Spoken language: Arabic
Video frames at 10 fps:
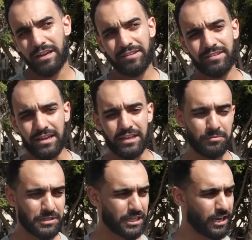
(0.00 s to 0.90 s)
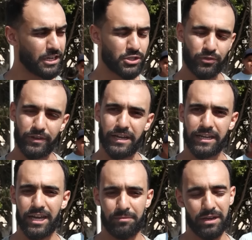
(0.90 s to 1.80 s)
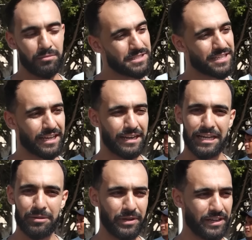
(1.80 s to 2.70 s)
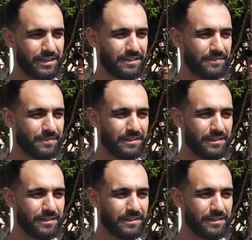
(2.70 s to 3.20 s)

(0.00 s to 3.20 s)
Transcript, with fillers: الرئيس القادم إن شاء الله يشوف لنا كامل من الصغير للكبير